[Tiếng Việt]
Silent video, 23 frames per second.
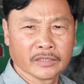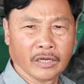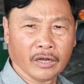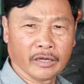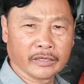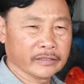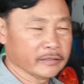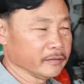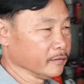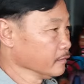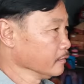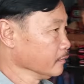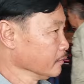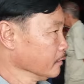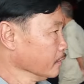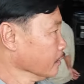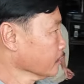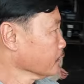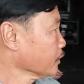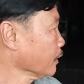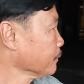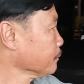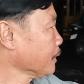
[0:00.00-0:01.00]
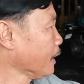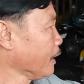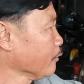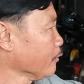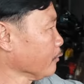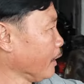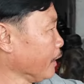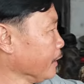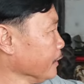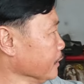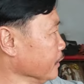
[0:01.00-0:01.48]
rồi tiếp
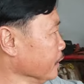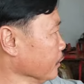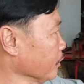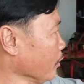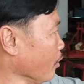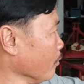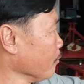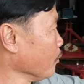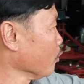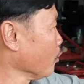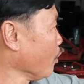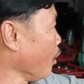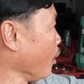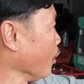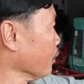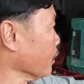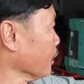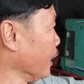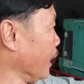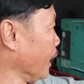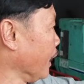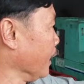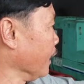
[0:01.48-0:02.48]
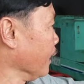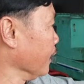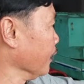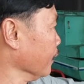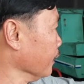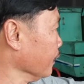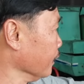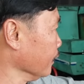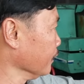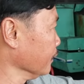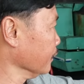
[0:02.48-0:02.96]
theo đây thì có một con
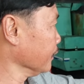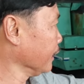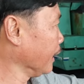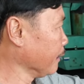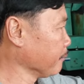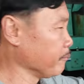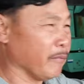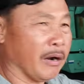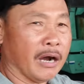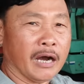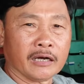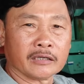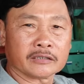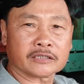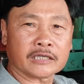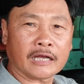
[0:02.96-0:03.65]
là M